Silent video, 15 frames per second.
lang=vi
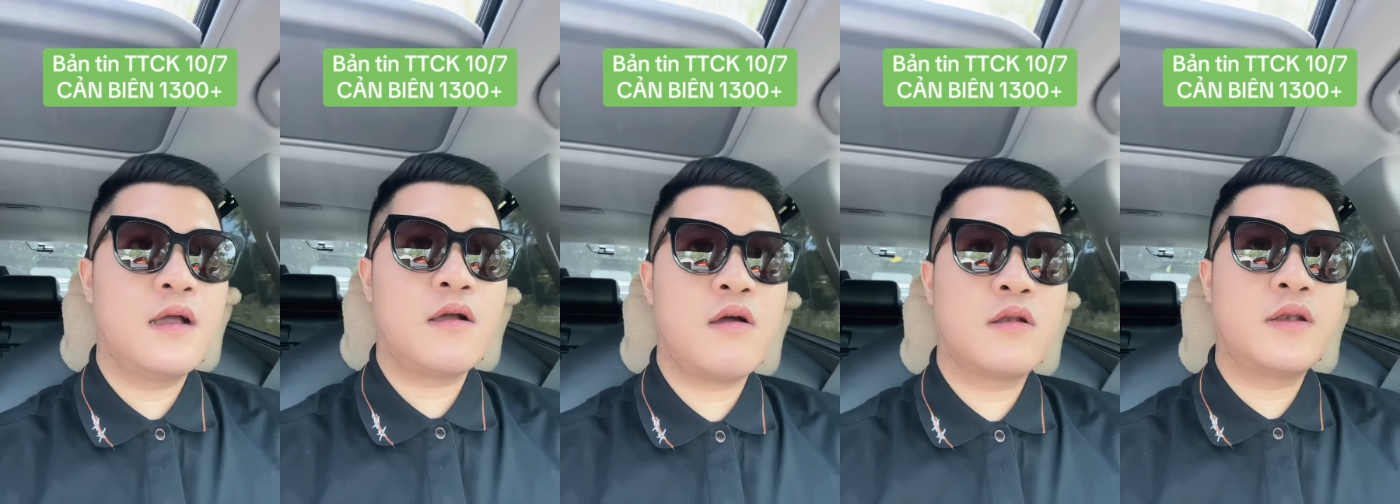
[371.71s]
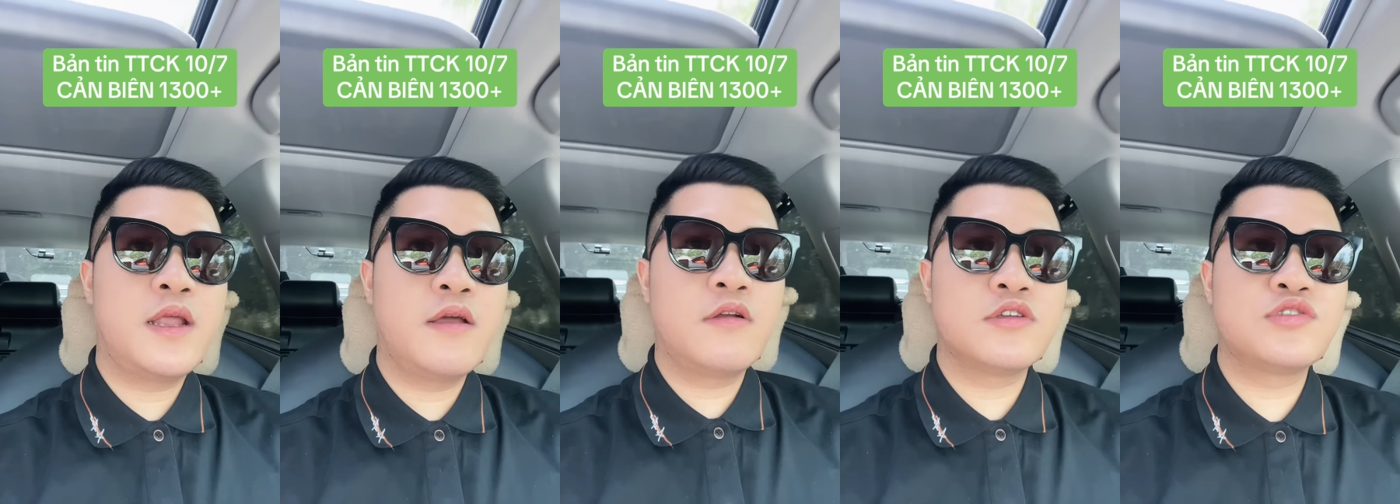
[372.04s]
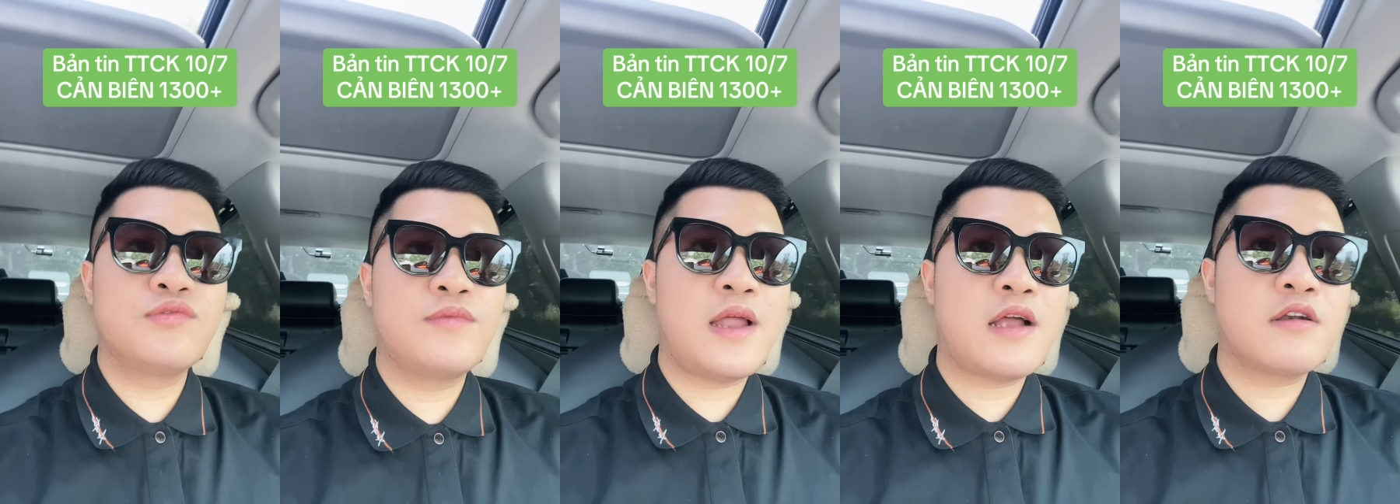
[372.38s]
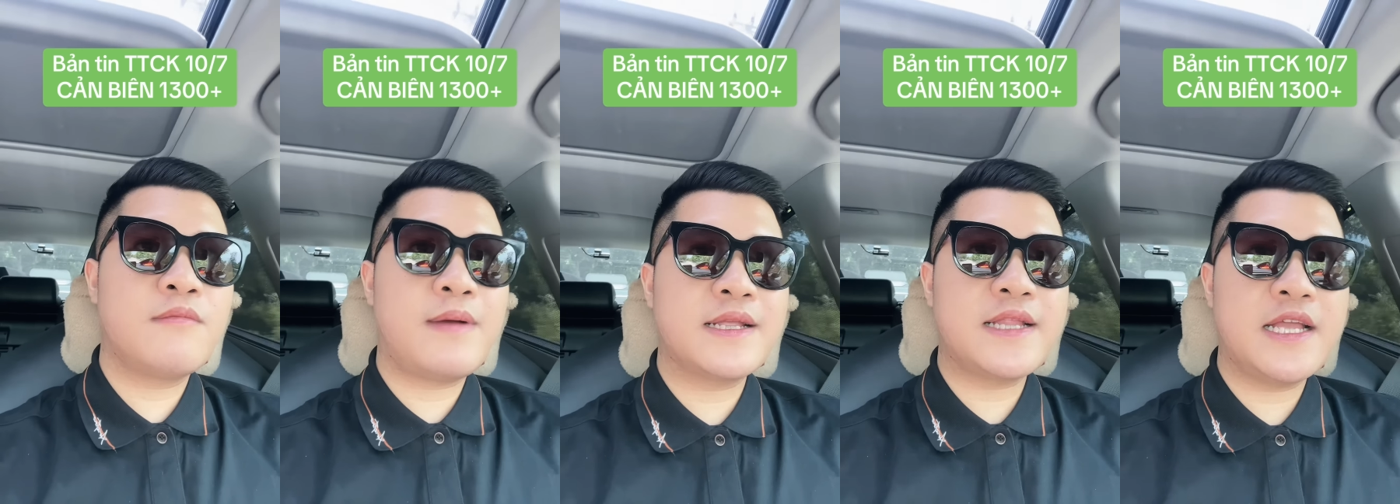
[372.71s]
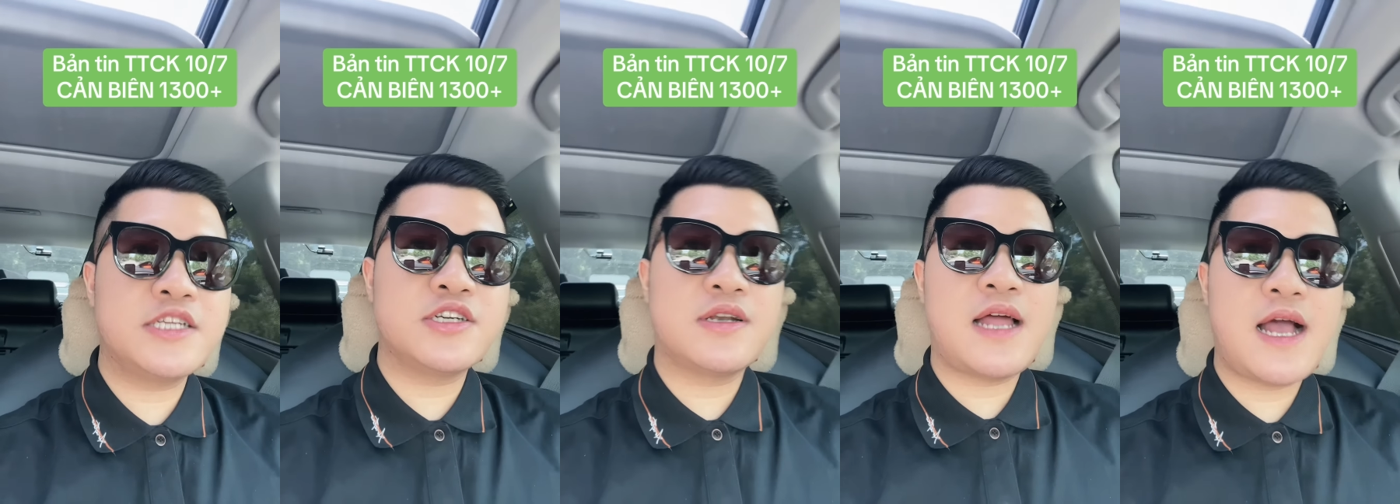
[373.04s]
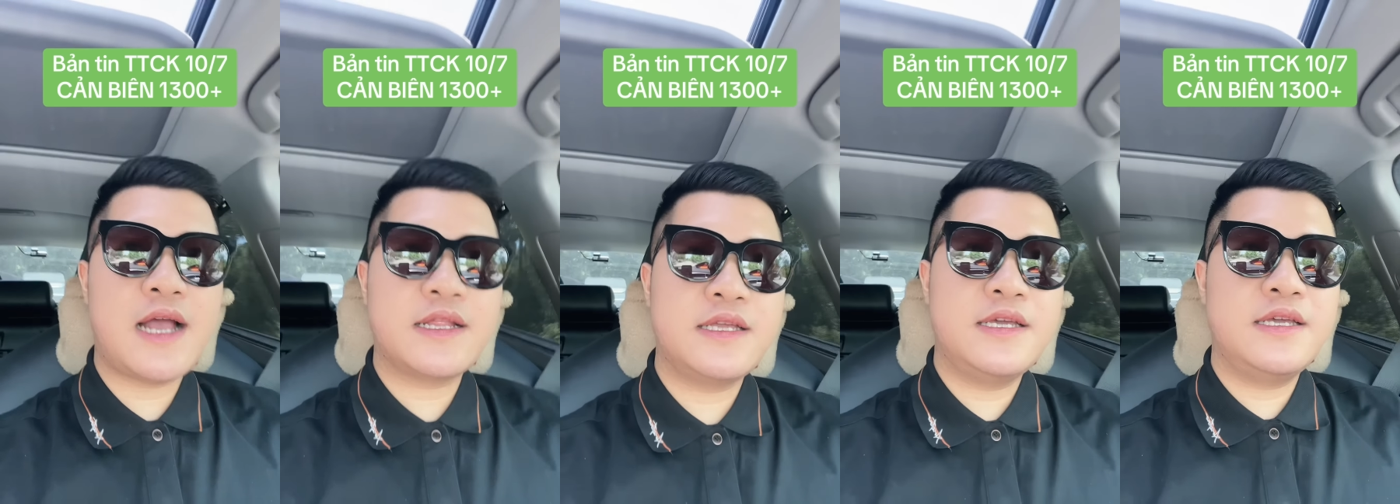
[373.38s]
Còn nếu nó rung lắc, nó backtest trở
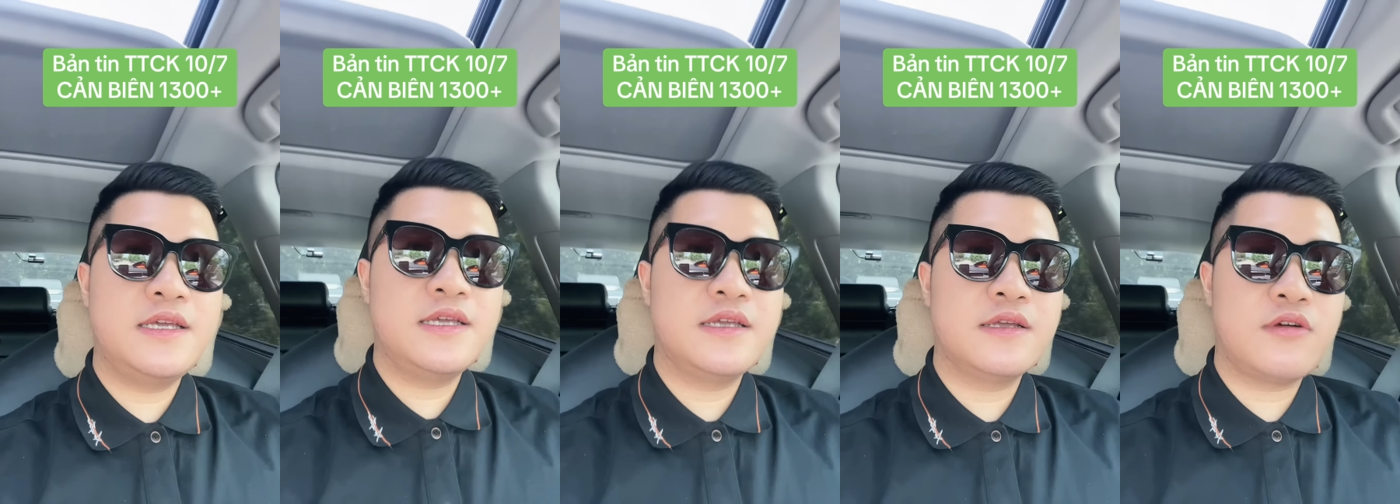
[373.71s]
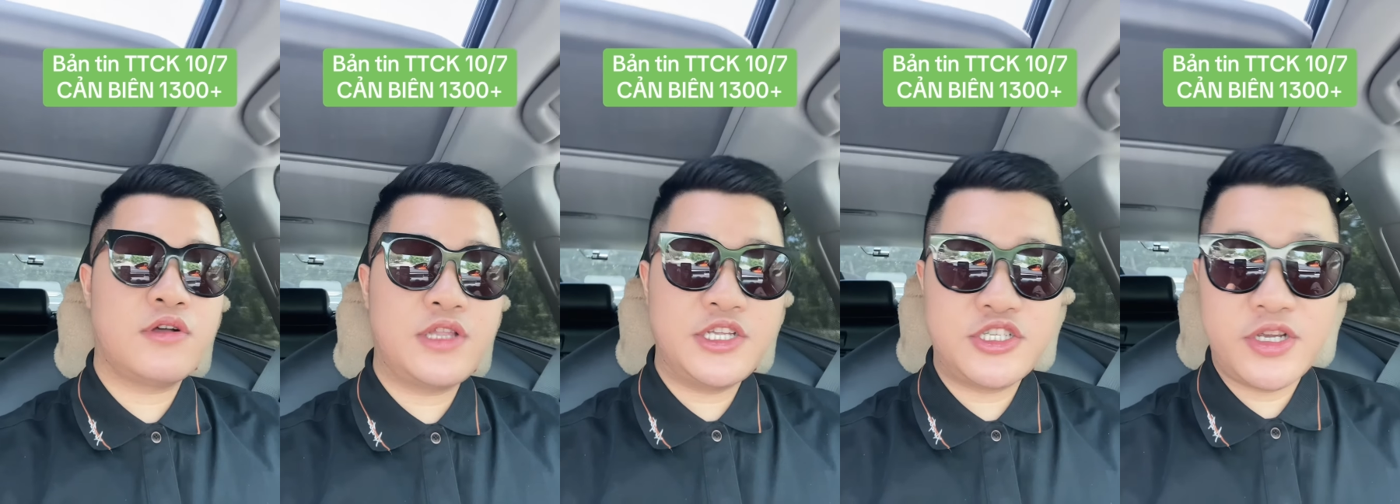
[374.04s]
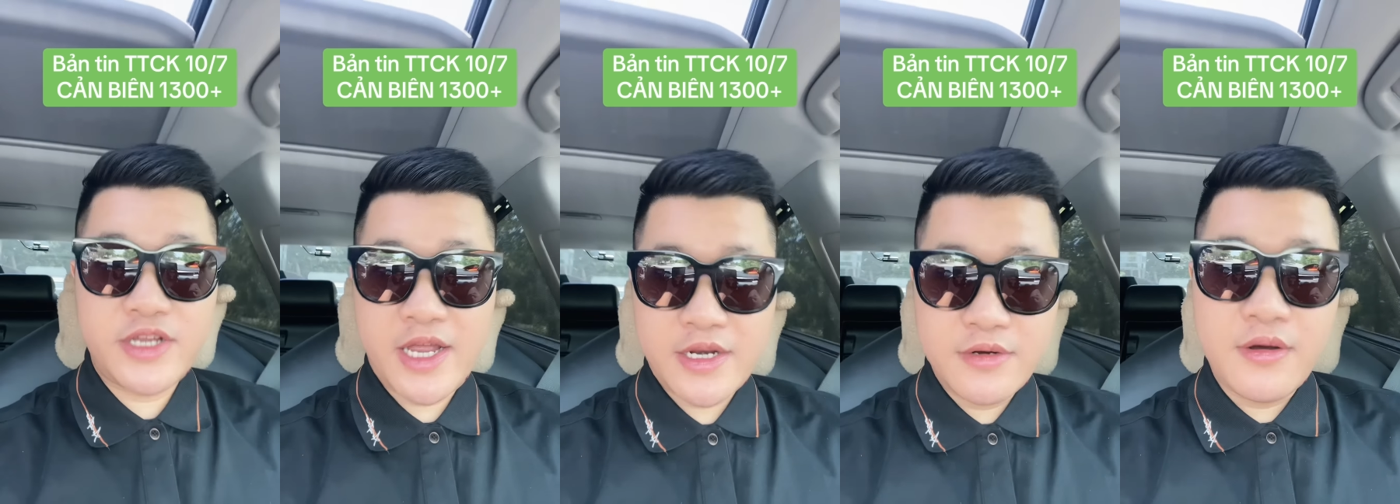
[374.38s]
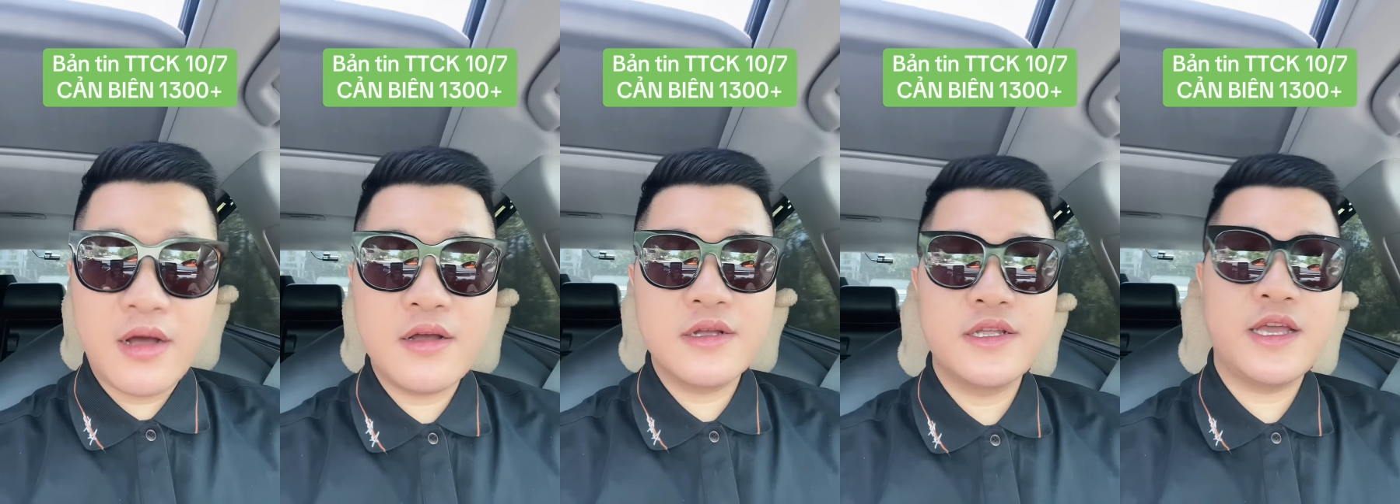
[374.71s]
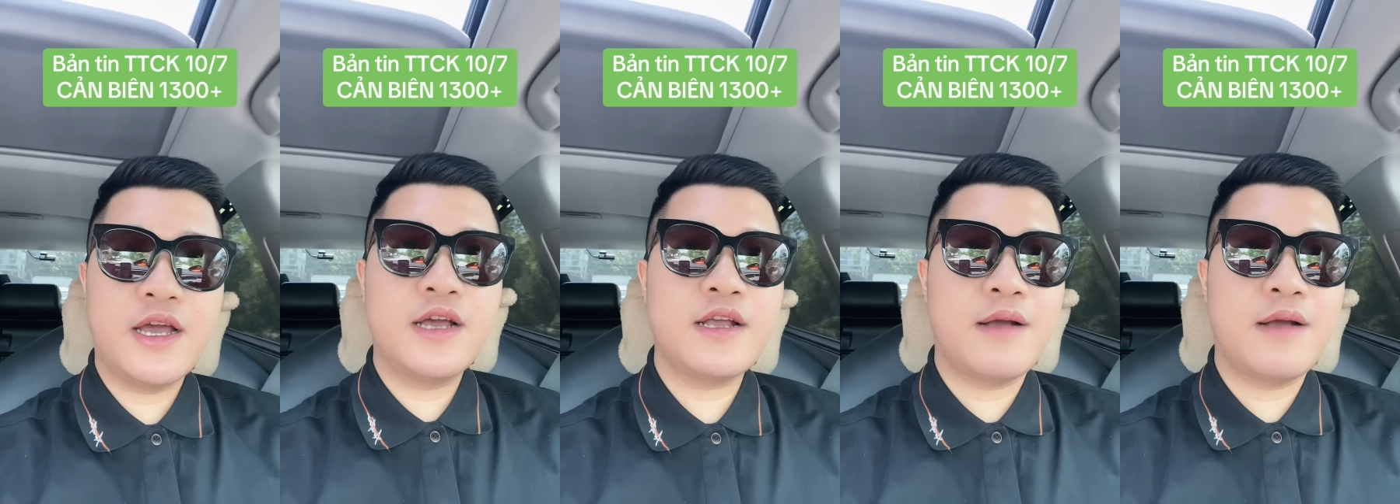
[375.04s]
lại thì có thể chơi nhanh được nhá.